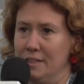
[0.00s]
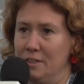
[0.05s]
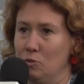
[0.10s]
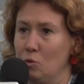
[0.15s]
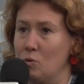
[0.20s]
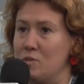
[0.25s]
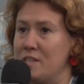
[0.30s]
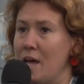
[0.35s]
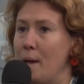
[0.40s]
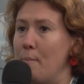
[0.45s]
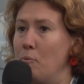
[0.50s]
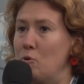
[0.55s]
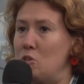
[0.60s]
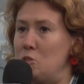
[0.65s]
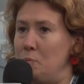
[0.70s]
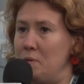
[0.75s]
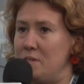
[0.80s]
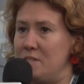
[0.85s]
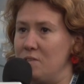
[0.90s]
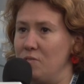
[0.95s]
Donc c'est un pôle
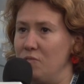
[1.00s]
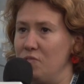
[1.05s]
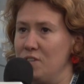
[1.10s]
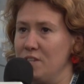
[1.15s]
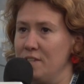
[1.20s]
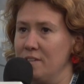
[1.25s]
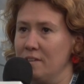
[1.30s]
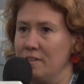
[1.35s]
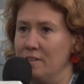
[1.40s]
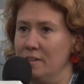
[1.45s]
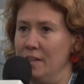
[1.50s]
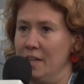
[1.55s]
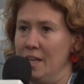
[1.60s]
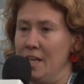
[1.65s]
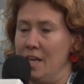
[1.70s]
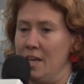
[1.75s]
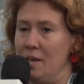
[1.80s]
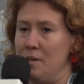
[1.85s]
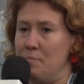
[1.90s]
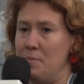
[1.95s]
spécifique,
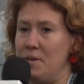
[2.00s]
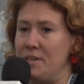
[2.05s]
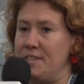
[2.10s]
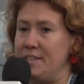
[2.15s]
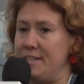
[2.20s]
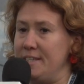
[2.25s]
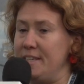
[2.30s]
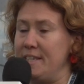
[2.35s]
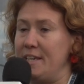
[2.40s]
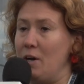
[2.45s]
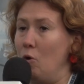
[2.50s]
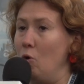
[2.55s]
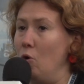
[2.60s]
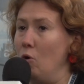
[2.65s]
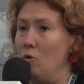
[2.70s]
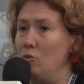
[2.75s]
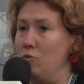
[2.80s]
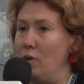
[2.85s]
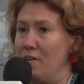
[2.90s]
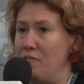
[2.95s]
mais qui,
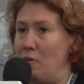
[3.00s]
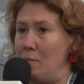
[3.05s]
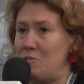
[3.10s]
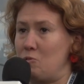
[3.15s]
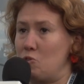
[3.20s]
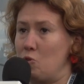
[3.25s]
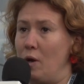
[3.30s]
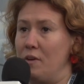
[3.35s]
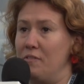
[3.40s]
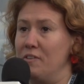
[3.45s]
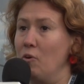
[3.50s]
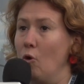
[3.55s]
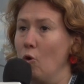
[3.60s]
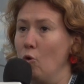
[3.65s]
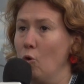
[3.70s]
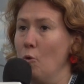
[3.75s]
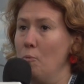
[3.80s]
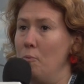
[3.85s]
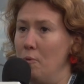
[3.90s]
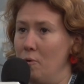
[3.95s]
dans la formation géographique,
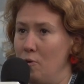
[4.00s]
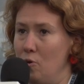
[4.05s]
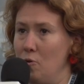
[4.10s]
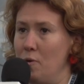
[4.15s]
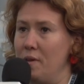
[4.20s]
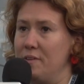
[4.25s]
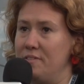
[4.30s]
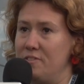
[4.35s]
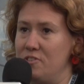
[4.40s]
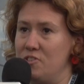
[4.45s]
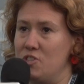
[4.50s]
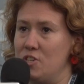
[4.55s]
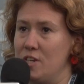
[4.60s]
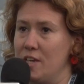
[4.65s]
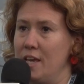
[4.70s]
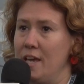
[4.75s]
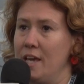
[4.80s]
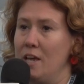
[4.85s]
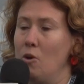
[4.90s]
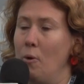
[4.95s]
regroupe le
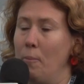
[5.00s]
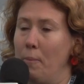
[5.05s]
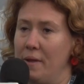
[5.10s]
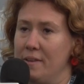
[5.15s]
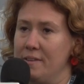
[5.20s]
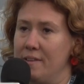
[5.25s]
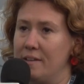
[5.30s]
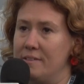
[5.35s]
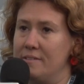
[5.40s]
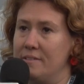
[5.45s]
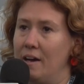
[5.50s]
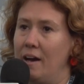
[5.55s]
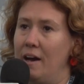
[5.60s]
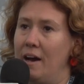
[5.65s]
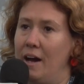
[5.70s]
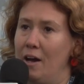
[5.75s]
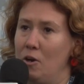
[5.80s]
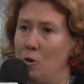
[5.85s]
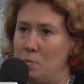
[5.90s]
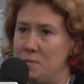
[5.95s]
SIG, l'Open
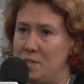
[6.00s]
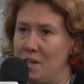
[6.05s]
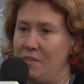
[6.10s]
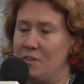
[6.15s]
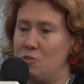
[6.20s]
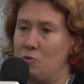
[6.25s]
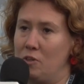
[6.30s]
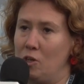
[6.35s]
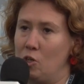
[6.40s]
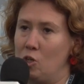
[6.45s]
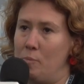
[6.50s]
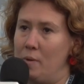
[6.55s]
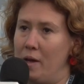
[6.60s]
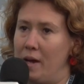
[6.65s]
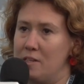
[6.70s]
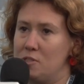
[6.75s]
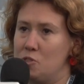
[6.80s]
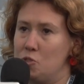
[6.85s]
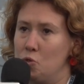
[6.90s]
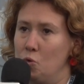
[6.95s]
Data, l'Observatoire
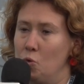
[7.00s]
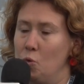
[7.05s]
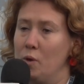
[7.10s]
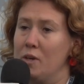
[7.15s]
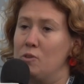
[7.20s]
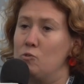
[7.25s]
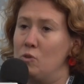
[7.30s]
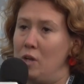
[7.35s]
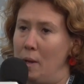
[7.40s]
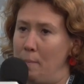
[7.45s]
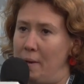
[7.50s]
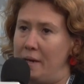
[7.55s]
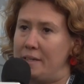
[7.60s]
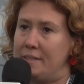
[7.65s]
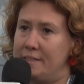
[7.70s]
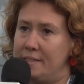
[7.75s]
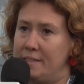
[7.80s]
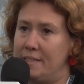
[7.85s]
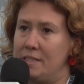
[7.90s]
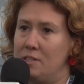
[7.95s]
d'agglomération et toute la
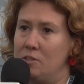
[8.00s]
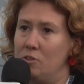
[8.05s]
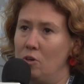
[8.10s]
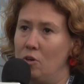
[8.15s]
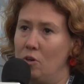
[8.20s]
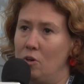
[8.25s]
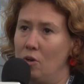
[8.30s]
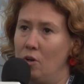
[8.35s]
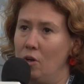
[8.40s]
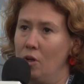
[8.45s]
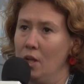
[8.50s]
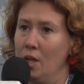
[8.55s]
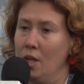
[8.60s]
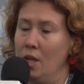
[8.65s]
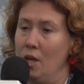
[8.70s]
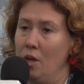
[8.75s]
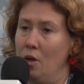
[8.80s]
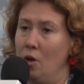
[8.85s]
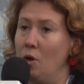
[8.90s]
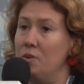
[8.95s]
partie euh,
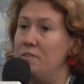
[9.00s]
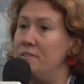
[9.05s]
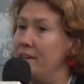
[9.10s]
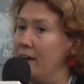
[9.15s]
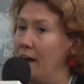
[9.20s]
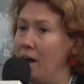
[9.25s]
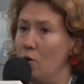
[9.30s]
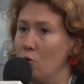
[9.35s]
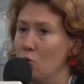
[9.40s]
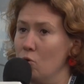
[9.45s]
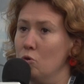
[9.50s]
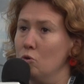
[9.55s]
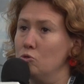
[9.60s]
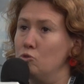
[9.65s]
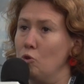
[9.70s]
euh, DAO,